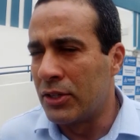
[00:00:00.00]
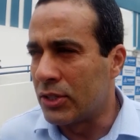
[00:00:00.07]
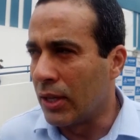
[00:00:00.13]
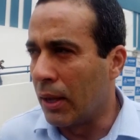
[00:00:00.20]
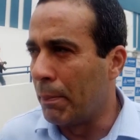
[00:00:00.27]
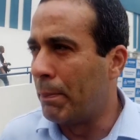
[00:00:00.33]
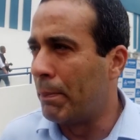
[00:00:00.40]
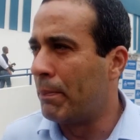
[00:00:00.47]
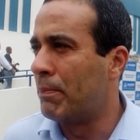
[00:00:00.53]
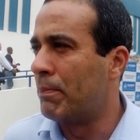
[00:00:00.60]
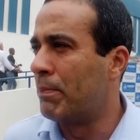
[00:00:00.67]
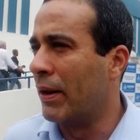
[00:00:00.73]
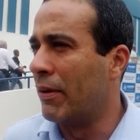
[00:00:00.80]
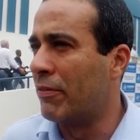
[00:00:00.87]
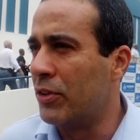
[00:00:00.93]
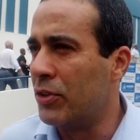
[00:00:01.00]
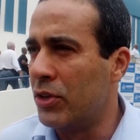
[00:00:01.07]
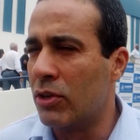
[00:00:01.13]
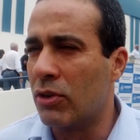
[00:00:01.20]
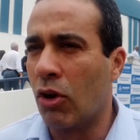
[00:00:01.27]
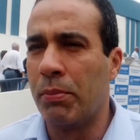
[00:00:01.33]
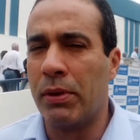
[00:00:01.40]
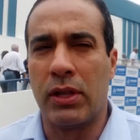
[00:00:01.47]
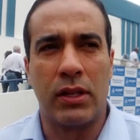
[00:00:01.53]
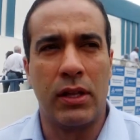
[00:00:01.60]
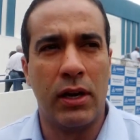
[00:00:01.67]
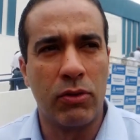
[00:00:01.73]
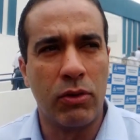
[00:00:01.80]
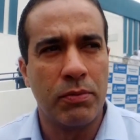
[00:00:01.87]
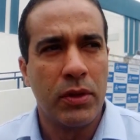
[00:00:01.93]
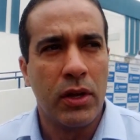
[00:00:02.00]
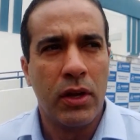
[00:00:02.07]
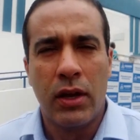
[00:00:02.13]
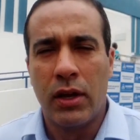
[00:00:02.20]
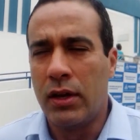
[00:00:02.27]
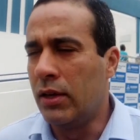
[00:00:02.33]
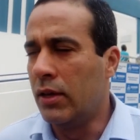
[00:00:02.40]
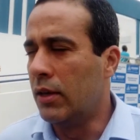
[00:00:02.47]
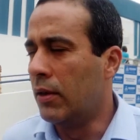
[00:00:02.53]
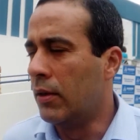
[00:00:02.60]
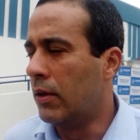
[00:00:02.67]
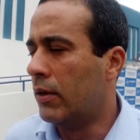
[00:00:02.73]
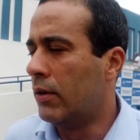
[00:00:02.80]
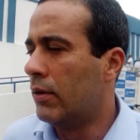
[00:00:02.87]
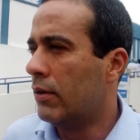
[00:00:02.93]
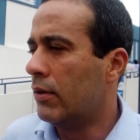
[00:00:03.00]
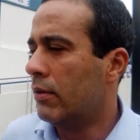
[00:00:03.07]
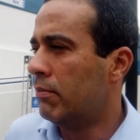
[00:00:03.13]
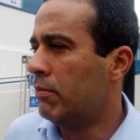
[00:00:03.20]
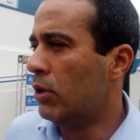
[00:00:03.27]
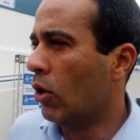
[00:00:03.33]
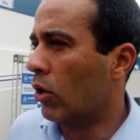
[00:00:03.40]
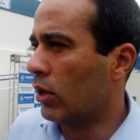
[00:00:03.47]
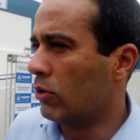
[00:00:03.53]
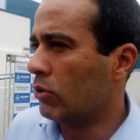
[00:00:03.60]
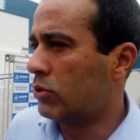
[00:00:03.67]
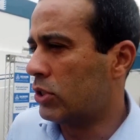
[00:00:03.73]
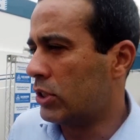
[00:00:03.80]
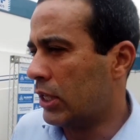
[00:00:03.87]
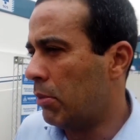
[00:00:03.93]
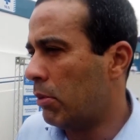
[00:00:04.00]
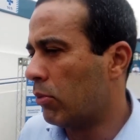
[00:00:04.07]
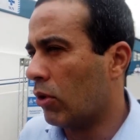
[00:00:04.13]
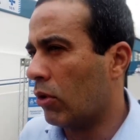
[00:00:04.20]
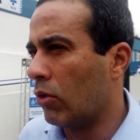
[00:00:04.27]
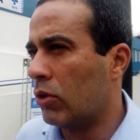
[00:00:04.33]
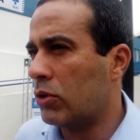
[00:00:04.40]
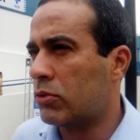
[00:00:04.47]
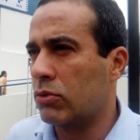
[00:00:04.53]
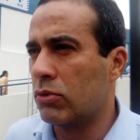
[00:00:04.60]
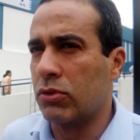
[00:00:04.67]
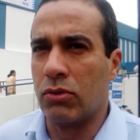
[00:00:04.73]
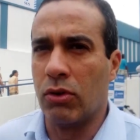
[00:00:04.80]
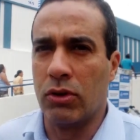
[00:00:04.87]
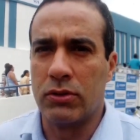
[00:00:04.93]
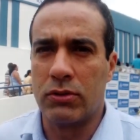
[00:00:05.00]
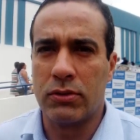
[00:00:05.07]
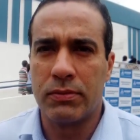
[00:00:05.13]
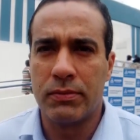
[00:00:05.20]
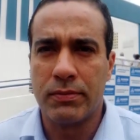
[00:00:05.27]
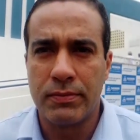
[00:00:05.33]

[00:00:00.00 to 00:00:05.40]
a gente está prevenindo, aumentando e melhorando o sistema imunológico dos idosos.